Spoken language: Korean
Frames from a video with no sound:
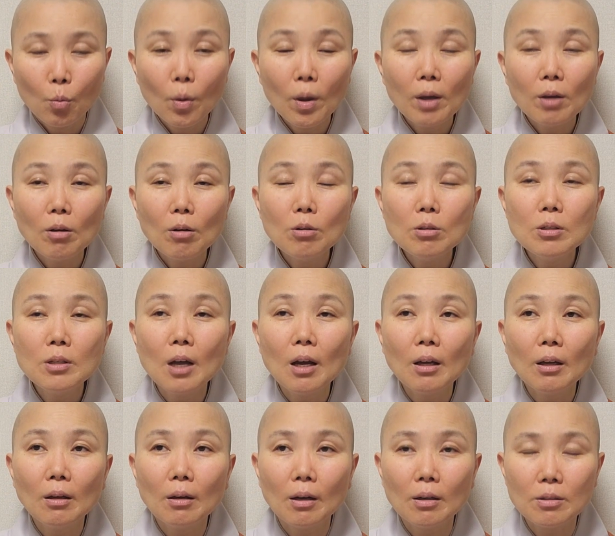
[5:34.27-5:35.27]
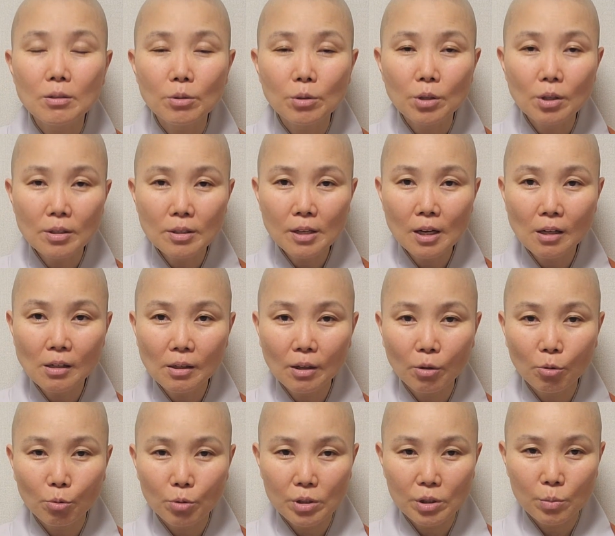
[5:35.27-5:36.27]
왜 현상에 가서 현상을
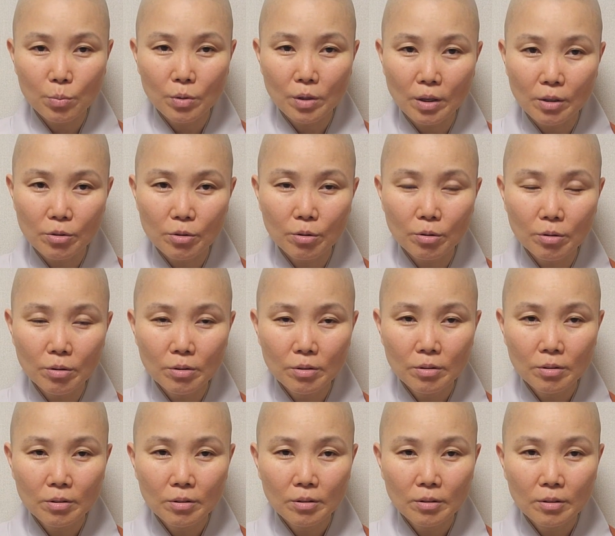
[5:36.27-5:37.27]
갖고 시비하죠?